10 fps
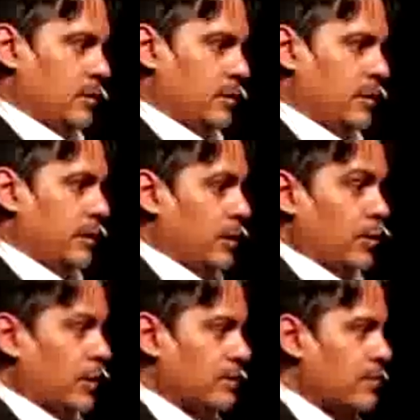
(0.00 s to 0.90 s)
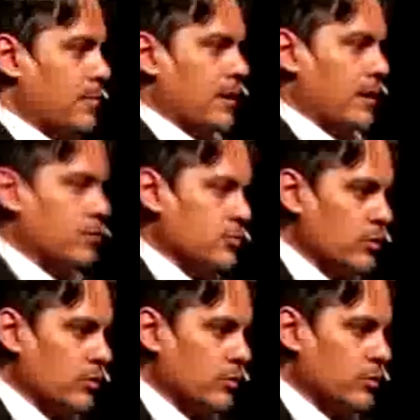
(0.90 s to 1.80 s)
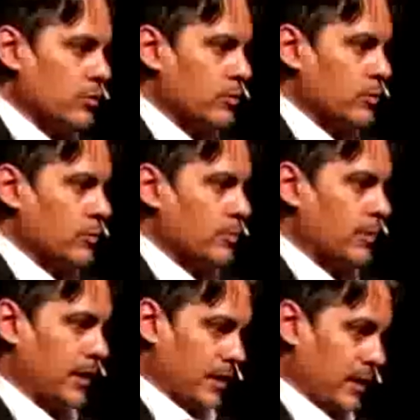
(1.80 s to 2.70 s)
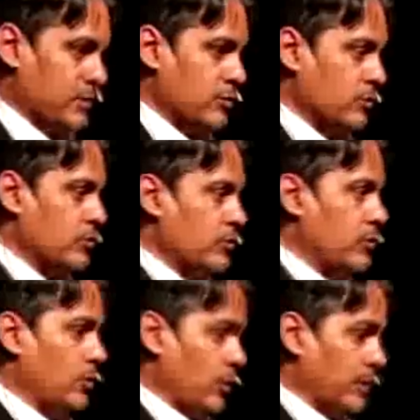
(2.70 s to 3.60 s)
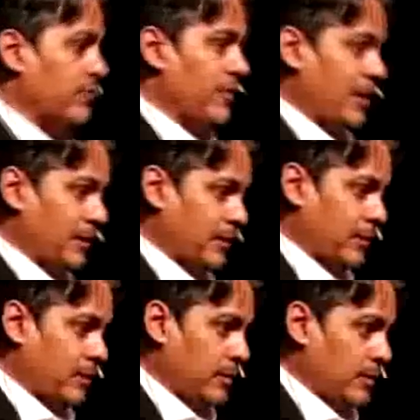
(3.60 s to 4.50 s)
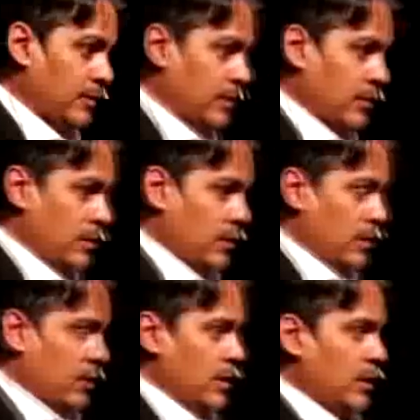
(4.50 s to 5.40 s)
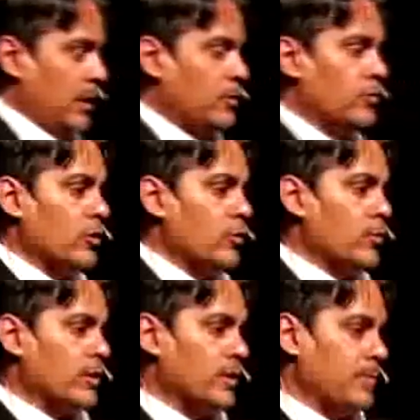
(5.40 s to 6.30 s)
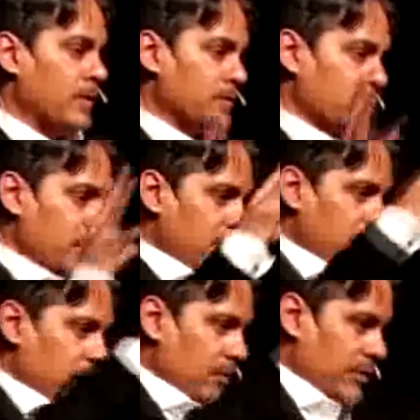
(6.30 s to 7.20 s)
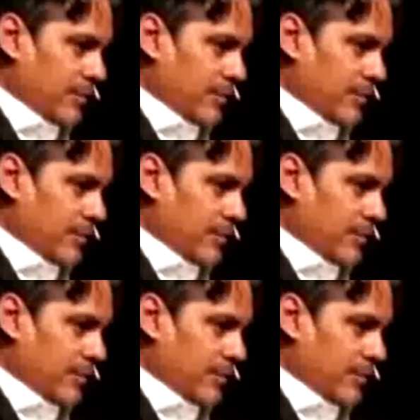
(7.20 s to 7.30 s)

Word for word: Y tengo que hacerme cargo yo para que a ellos no les falte. Entonces como que te persigue de alguna